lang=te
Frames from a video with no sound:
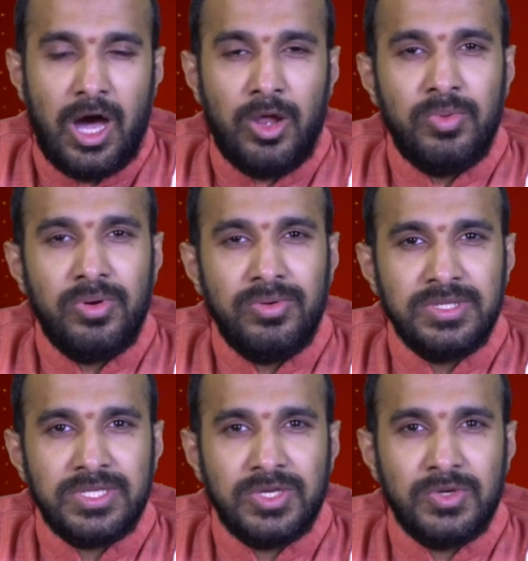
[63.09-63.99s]

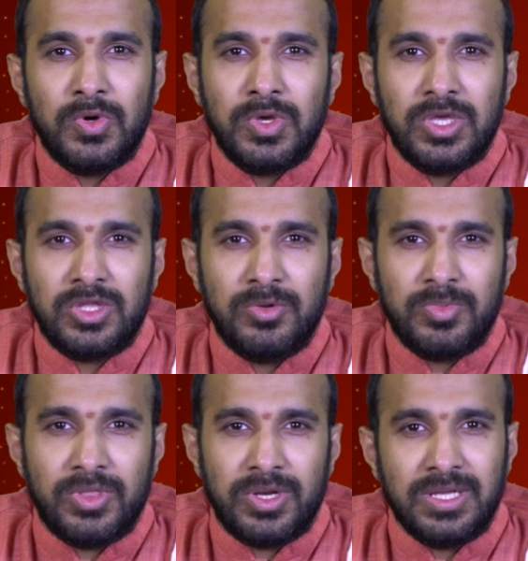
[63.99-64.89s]
అనుభవించే యోగ్యతను
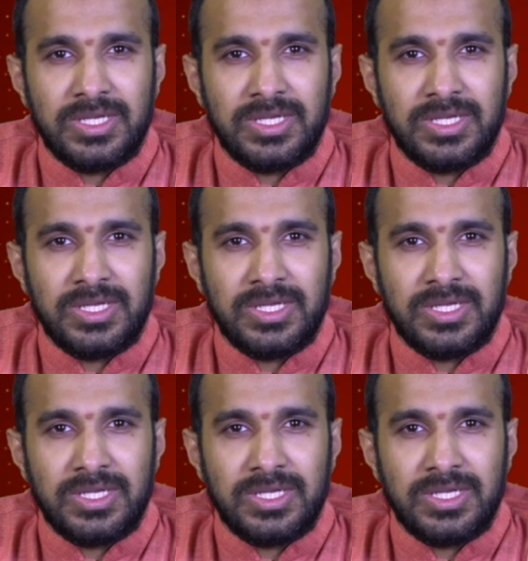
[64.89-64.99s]
పొందడం